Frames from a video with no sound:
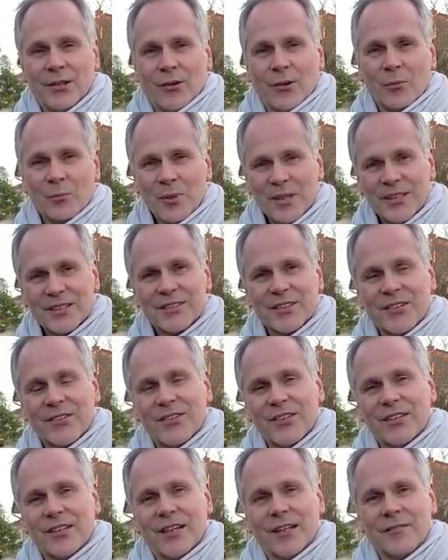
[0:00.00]
Und mich
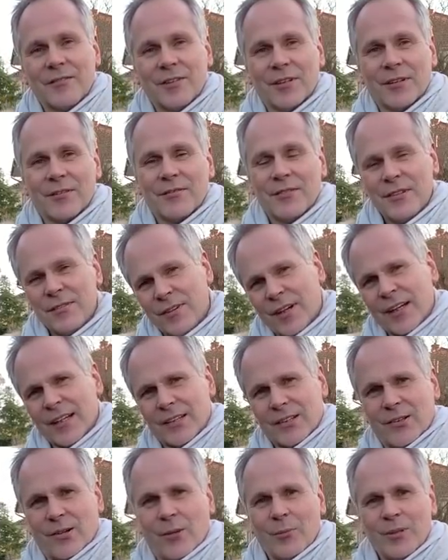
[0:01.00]
interessiert einfach, wie
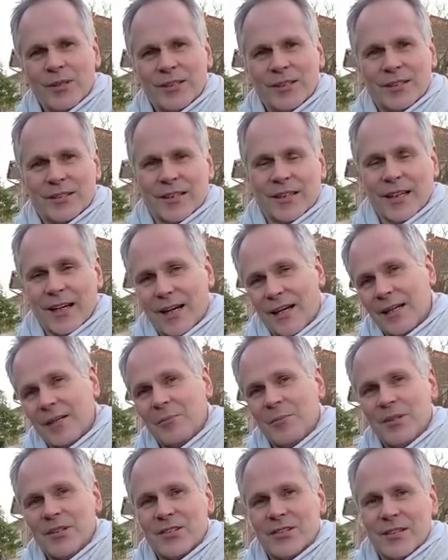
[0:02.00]
weit komme ich real
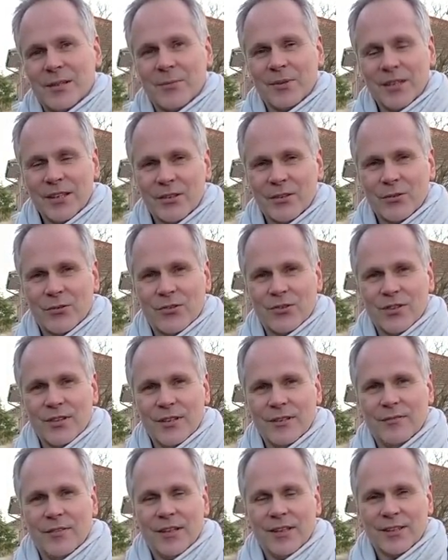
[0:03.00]
mit dem
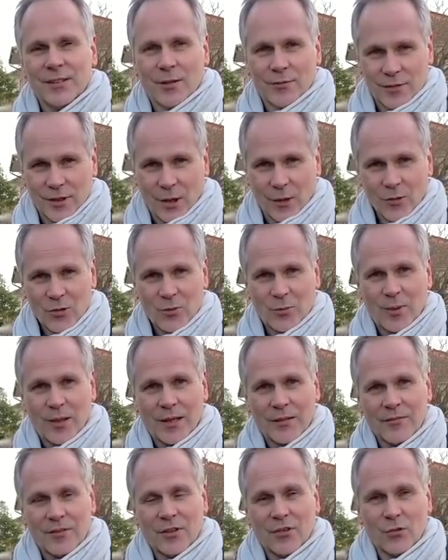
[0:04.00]
EQC, wenn ich auf der
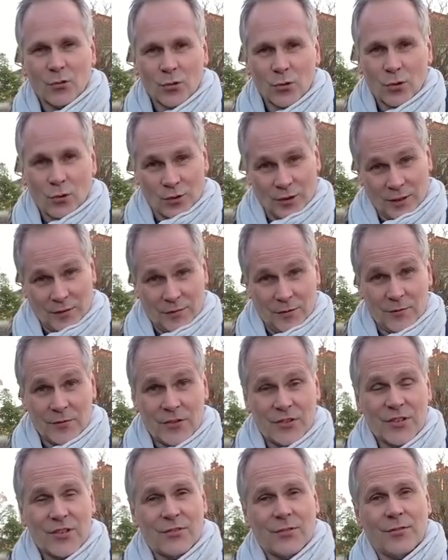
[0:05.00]
Autobahn versuche
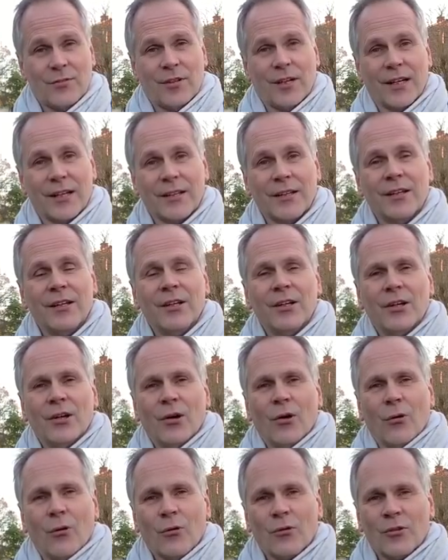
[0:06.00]
150 zu fahren
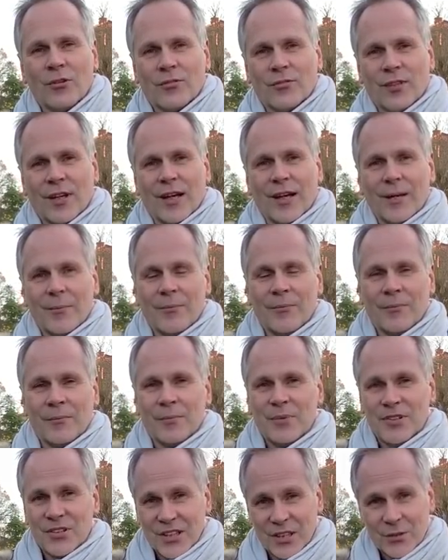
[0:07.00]
und wir haben
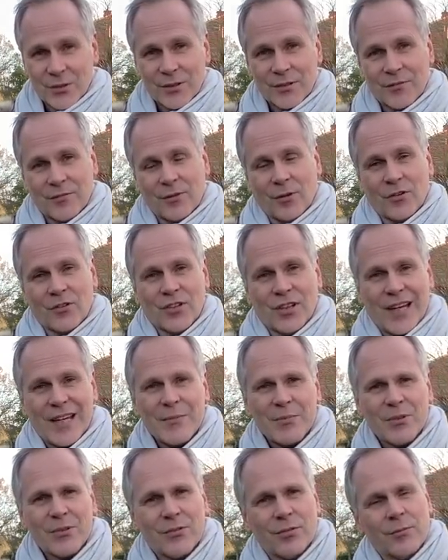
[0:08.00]
Bedingungen von 3
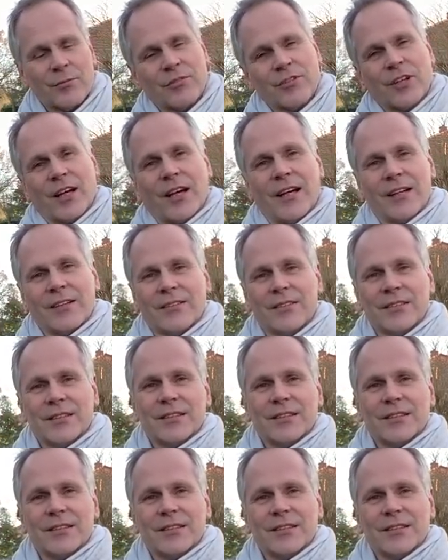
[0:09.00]
bis 5 Grad,